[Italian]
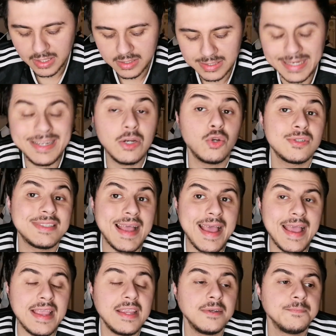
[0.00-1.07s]
Danilo
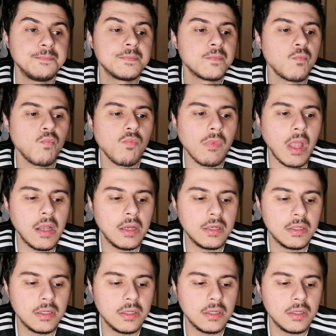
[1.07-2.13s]
6,
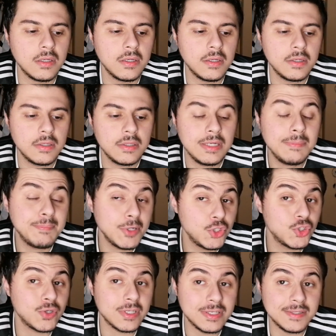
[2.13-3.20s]
eh, il
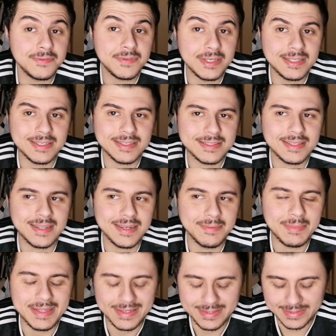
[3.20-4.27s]
peggiore in difesa,
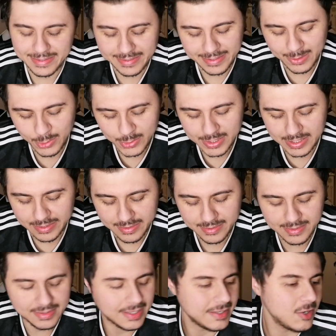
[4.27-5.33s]
stranamente Danilo, sì.
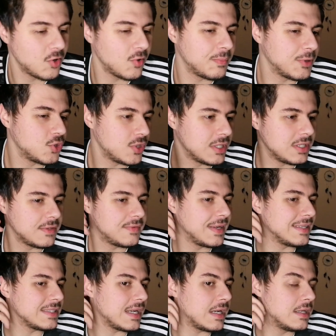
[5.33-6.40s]
Danilo peggiore in
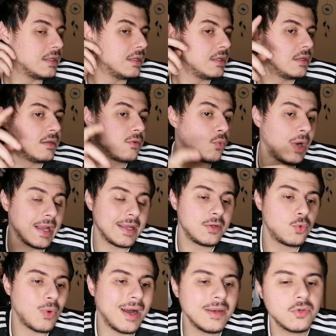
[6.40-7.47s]
difesa,
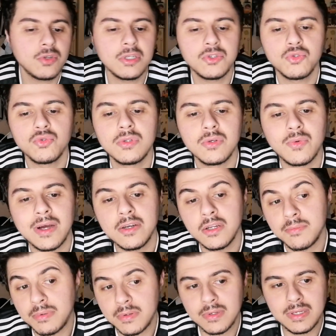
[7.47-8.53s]
quando, gli, quando
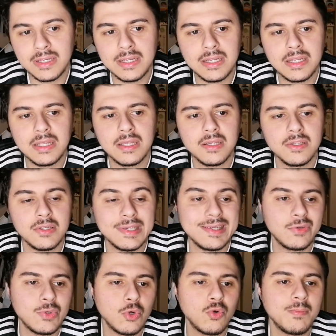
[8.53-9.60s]
i, i,
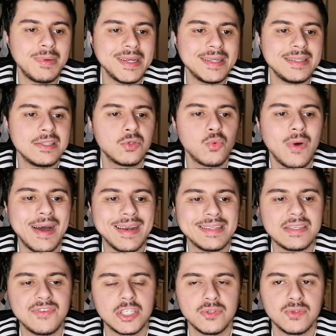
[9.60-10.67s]
suoi compagni di squadra
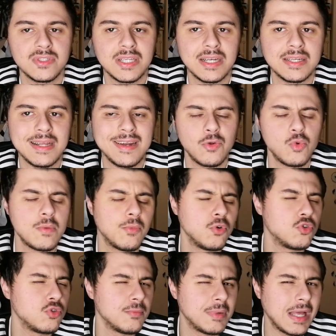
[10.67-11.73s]
si facevano saltare, lui è
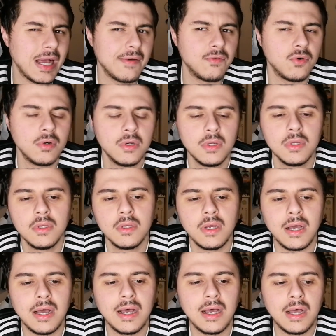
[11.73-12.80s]
molto bravo
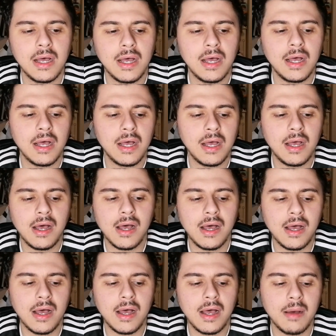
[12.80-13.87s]

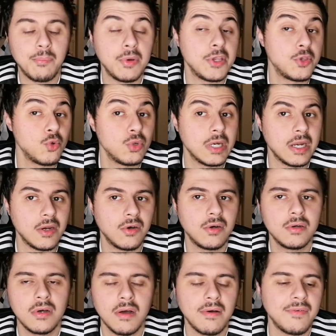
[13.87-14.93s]
a, a poi chiudere,
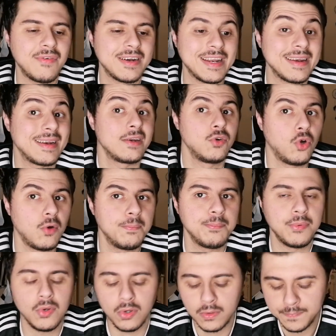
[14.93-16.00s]
no? a fare il
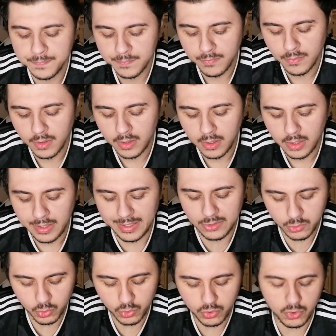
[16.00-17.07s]
raddoppio e
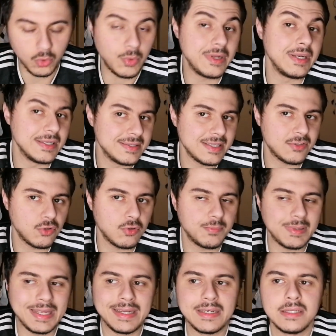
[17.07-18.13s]
tutto. Quindi il senso lo
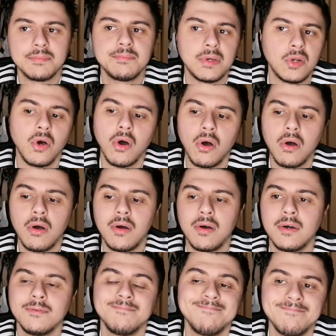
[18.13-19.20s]
prende,
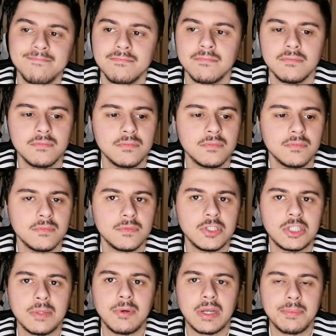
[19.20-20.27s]
però mh,
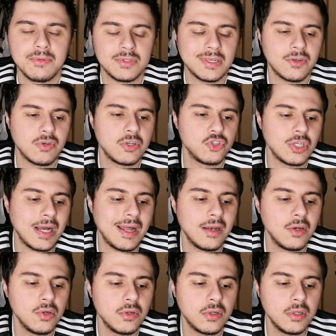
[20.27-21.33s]
diciamo che ha preso anche un
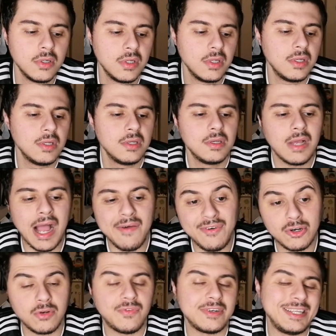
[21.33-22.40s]
giallo, ha
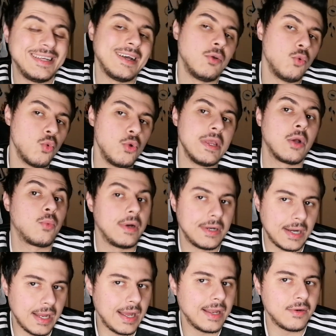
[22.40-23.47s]
fatto fatica lui e
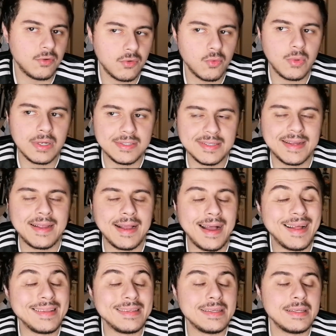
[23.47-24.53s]
Quadrado con quel
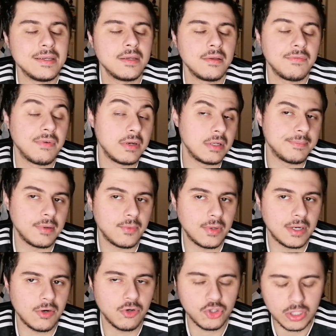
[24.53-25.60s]
Zaccagni, infatti poi
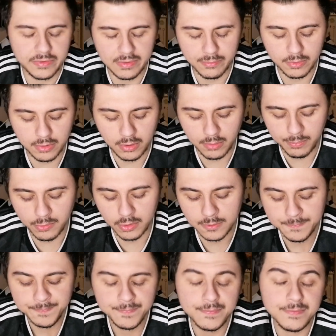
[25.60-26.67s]
Quadrado ci arriviamo dopo.